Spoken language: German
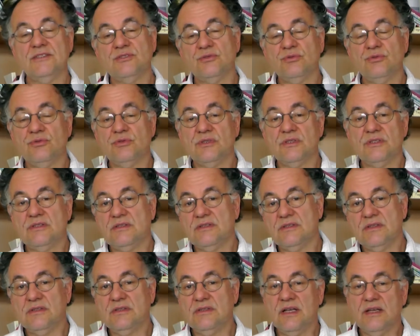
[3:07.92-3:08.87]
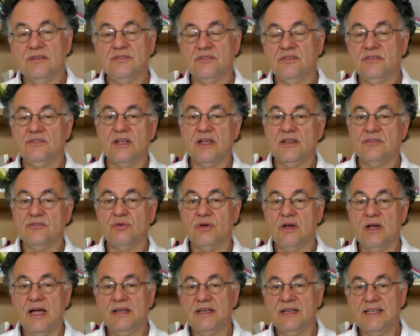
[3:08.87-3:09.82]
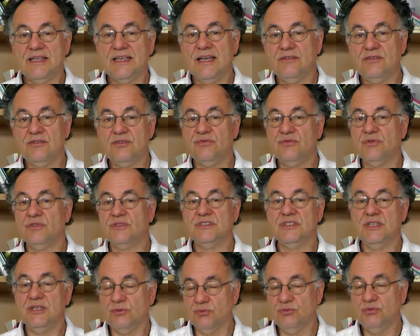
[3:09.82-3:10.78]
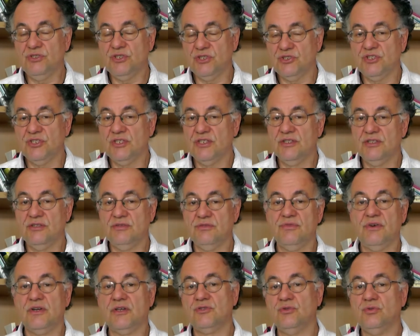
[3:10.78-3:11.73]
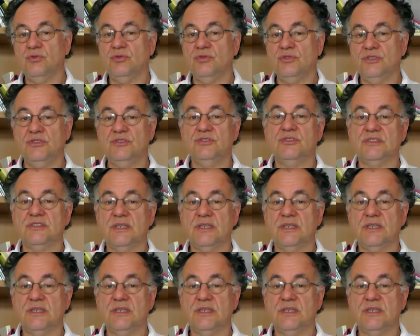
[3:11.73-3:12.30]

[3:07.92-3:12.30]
Also das ist also eine Kette von sehr unterschiedlichen Faktoren, die